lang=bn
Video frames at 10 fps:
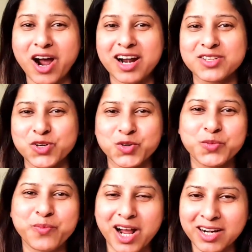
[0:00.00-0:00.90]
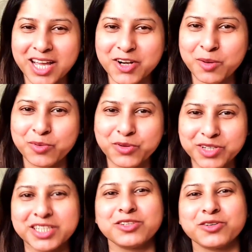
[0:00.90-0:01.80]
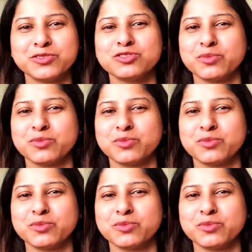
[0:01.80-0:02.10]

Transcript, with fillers: আর যখন বাংলায় গল্প করি তখন